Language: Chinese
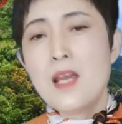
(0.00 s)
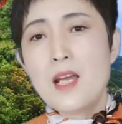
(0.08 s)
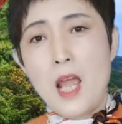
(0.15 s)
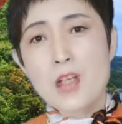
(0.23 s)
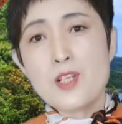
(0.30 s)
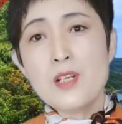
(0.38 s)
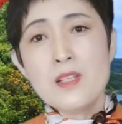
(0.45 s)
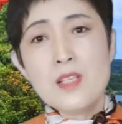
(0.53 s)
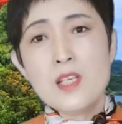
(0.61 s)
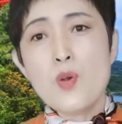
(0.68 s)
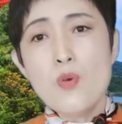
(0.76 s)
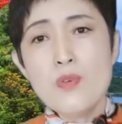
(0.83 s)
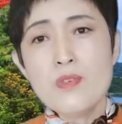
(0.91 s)
改成
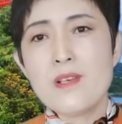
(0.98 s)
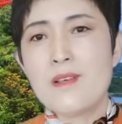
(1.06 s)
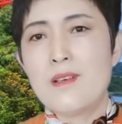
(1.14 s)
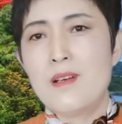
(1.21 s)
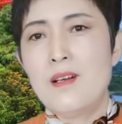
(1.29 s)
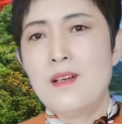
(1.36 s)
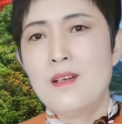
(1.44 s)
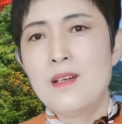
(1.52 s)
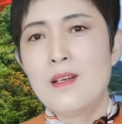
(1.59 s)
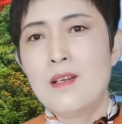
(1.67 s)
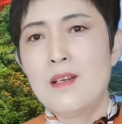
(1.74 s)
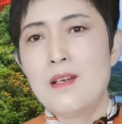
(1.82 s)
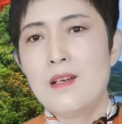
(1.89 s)
进攻型的。
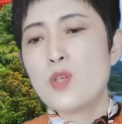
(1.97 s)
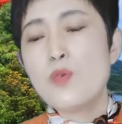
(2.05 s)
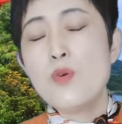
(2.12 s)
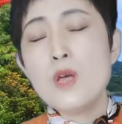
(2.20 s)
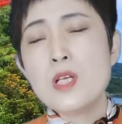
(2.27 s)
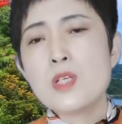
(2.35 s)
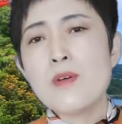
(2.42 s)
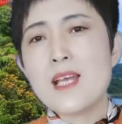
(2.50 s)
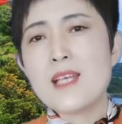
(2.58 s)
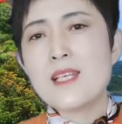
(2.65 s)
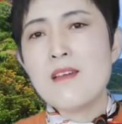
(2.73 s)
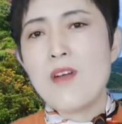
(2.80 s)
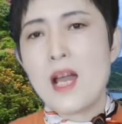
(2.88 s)
如果修改
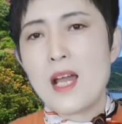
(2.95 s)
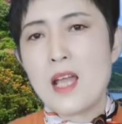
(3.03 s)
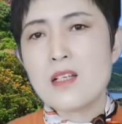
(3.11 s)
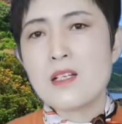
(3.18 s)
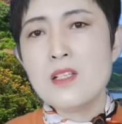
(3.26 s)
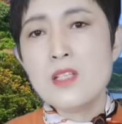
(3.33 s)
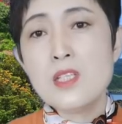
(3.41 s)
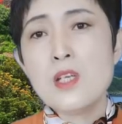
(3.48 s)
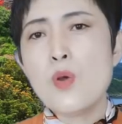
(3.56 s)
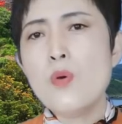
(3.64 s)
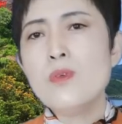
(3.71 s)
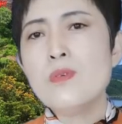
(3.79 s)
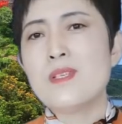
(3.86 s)
宪法改成
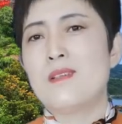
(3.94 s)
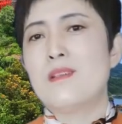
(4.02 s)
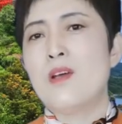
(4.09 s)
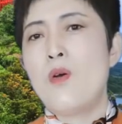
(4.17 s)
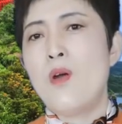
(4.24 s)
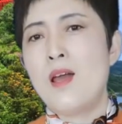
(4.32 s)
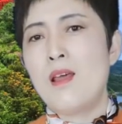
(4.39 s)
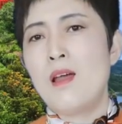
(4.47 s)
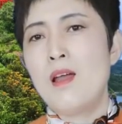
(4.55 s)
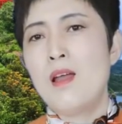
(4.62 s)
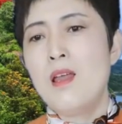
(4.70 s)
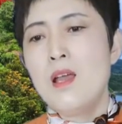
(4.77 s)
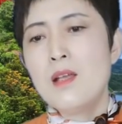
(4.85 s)
进攻型的话呢，
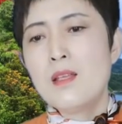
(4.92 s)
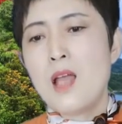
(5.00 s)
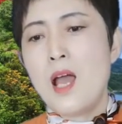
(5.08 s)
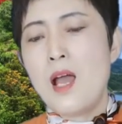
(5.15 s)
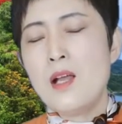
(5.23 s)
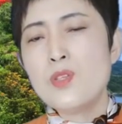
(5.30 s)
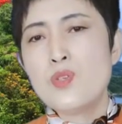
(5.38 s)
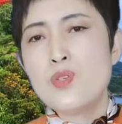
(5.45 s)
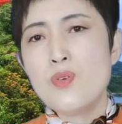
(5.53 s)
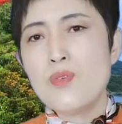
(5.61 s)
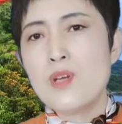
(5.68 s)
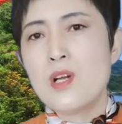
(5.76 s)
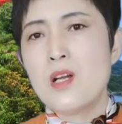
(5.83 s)
它
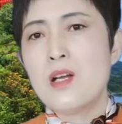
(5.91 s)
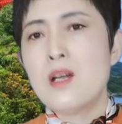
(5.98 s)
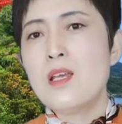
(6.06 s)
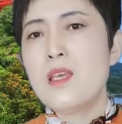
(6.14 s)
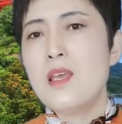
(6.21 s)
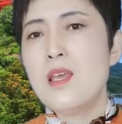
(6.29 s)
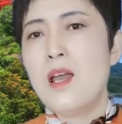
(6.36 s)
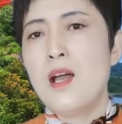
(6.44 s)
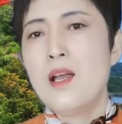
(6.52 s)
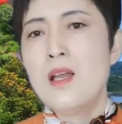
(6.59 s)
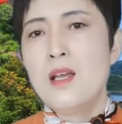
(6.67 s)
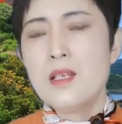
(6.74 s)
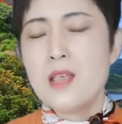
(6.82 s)
就可以
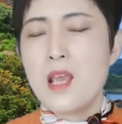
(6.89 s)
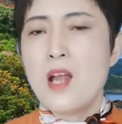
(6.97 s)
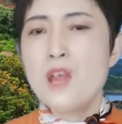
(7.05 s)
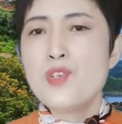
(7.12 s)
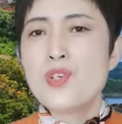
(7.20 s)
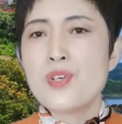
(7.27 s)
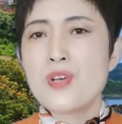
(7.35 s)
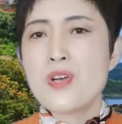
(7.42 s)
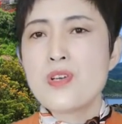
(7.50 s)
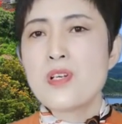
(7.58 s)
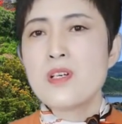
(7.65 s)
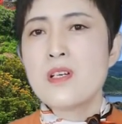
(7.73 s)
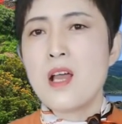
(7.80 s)
研制和
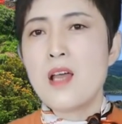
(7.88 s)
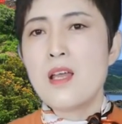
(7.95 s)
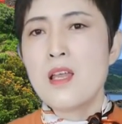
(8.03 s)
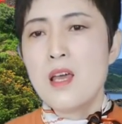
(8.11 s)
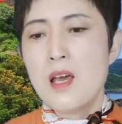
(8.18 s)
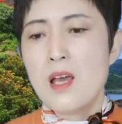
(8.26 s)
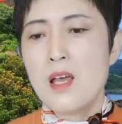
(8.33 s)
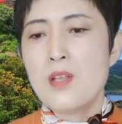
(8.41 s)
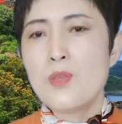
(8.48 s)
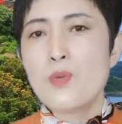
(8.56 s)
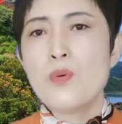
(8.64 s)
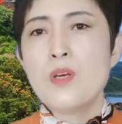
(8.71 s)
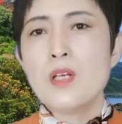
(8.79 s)
生产
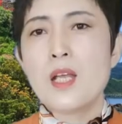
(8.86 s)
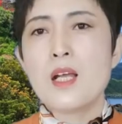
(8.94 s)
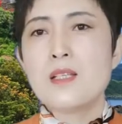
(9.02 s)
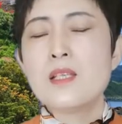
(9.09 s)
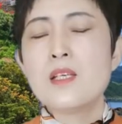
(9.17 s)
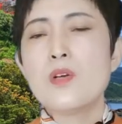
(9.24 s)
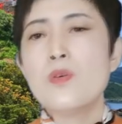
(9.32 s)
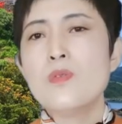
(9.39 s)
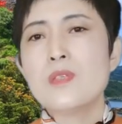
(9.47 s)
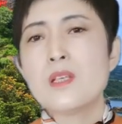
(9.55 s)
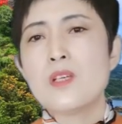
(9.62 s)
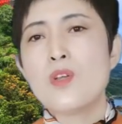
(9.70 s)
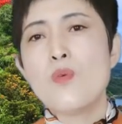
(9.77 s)
很多这个进攻
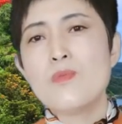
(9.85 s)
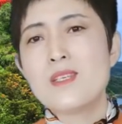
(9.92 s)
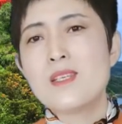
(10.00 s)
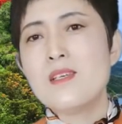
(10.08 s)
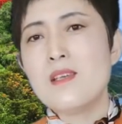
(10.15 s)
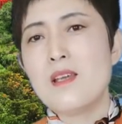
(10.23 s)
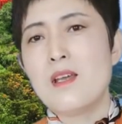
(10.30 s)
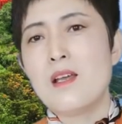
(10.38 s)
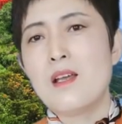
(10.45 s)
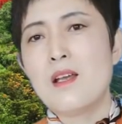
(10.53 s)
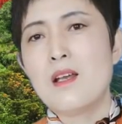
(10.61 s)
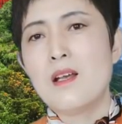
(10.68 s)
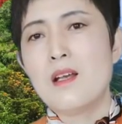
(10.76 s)
型的武器，
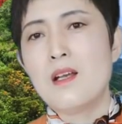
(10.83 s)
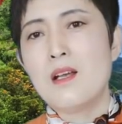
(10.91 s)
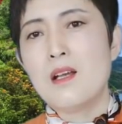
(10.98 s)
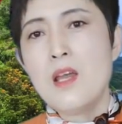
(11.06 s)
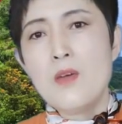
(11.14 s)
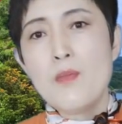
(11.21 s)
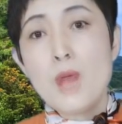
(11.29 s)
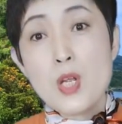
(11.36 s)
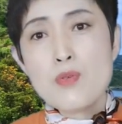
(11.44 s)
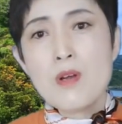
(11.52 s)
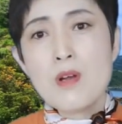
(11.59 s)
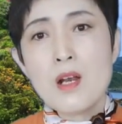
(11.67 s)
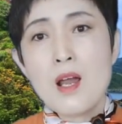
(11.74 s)
没
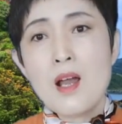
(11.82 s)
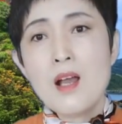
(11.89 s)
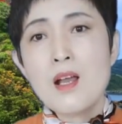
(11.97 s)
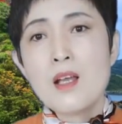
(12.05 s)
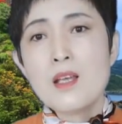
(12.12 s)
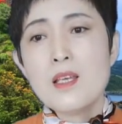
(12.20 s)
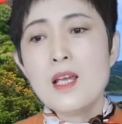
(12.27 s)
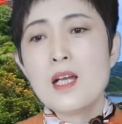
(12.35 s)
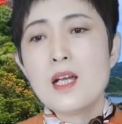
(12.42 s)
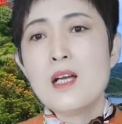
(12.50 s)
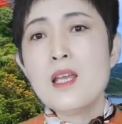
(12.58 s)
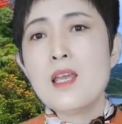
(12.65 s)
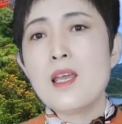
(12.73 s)
准儿呢也
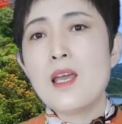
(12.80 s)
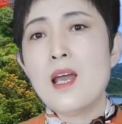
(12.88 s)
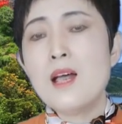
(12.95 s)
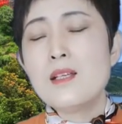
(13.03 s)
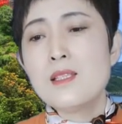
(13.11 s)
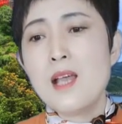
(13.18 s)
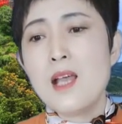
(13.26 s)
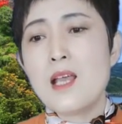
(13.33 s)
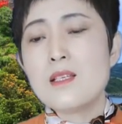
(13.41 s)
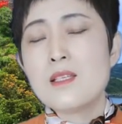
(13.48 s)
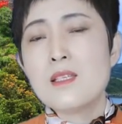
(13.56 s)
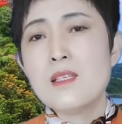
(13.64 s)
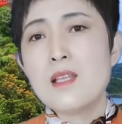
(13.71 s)
可以再
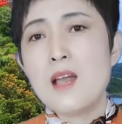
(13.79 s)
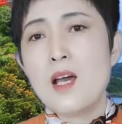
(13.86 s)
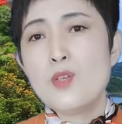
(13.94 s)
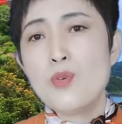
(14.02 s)
一次的